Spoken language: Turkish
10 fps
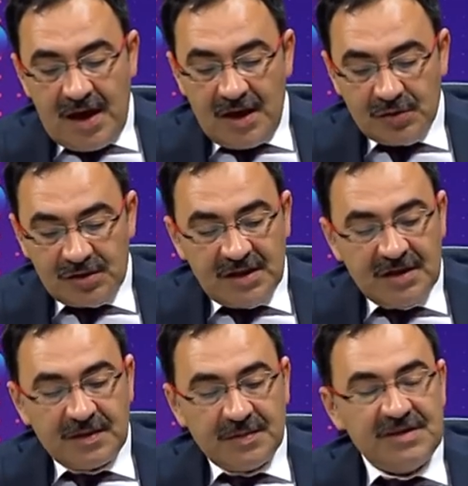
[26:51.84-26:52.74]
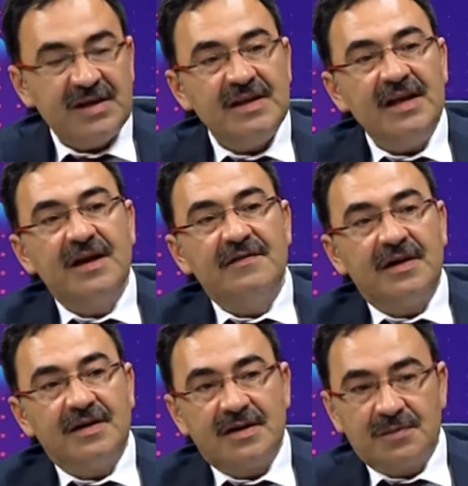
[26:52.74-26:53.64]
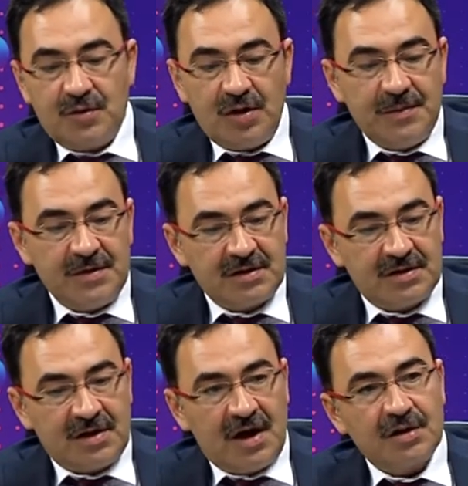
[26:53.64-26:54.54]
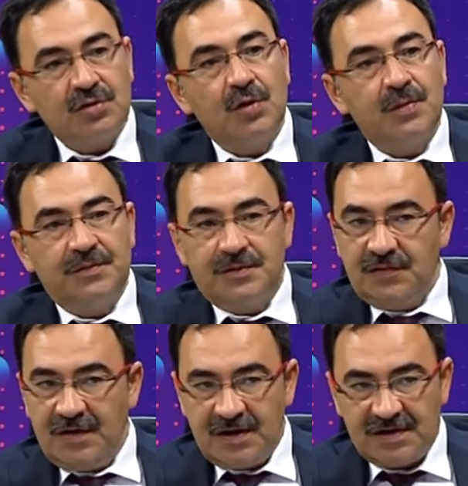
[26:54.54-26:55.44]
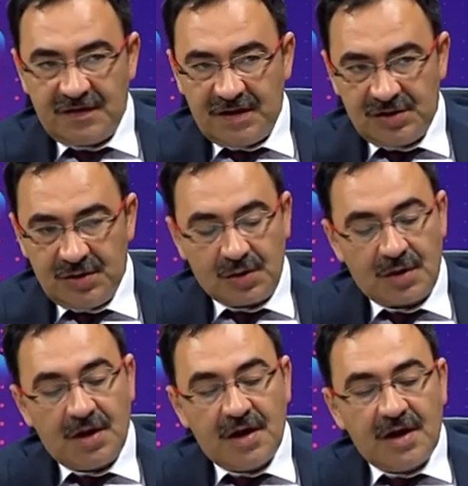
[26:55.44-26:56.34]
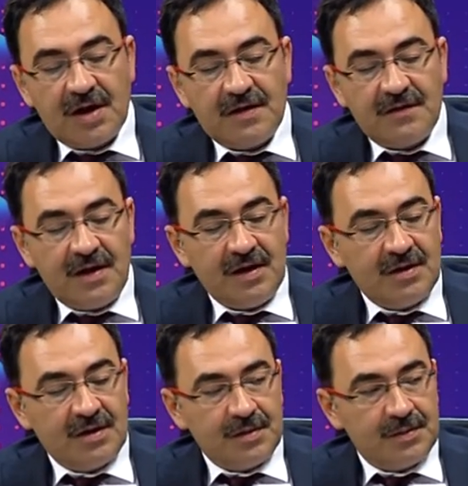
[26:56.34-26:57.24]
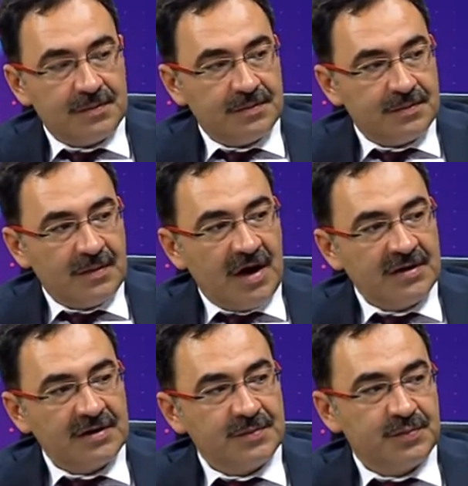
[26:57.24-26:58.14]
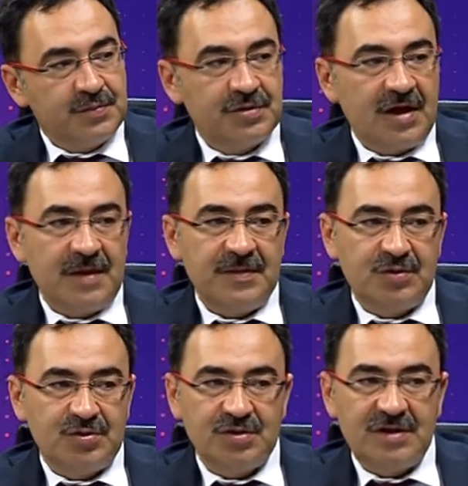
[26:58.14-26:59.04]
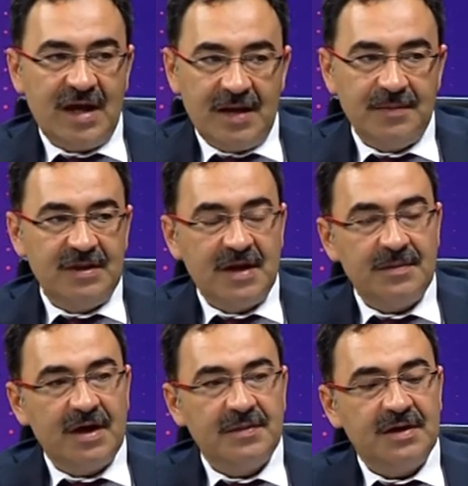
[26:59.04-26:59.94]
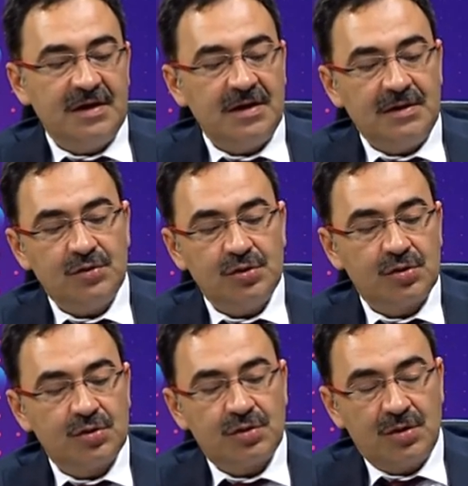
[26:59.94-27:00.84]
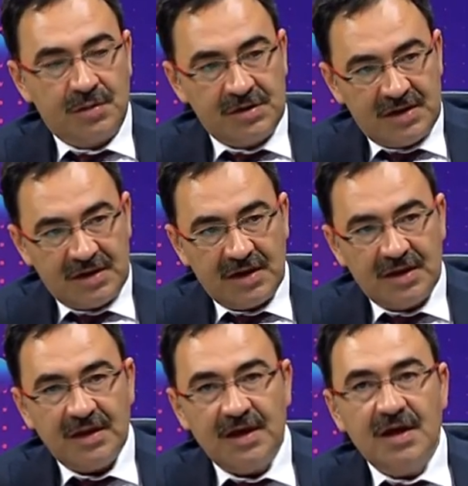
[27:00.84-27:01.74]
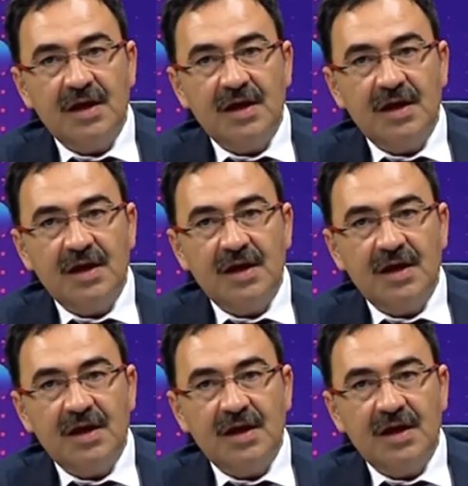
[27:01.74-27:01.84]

Henüz dediğim gibi çeteler var. Böyle bir tank, top, tüfek savaşı yok. Ve e, artık bunlara bir dur diyelim mi demeyelim derken Rus ordusu önümüze dikildi.